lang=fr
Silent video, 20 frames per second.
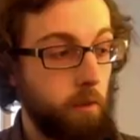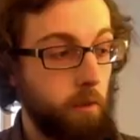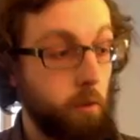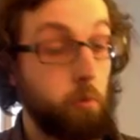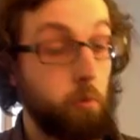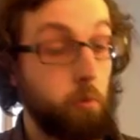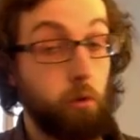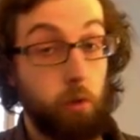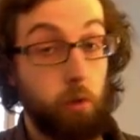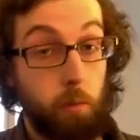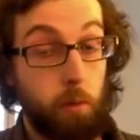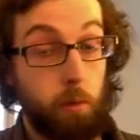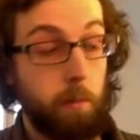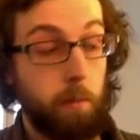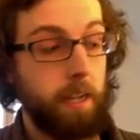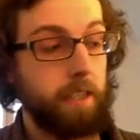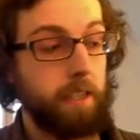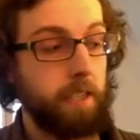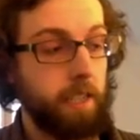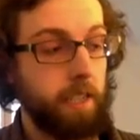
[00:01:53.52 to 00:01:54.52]
Donc mon cube de
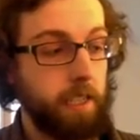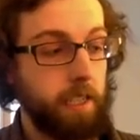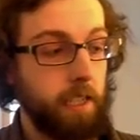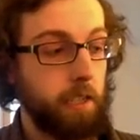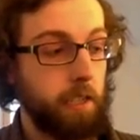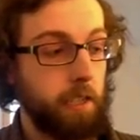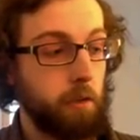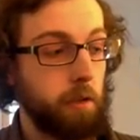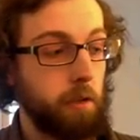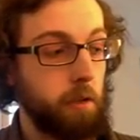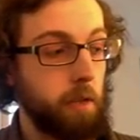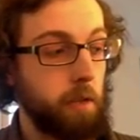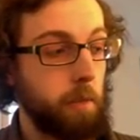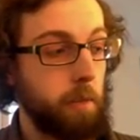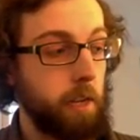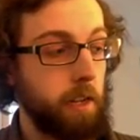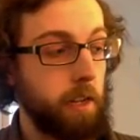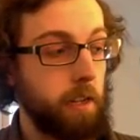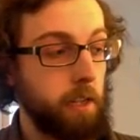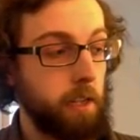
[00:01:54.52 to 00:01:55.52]
base est sélectionné au
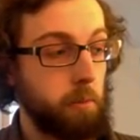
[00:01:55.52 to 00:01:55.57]
départ,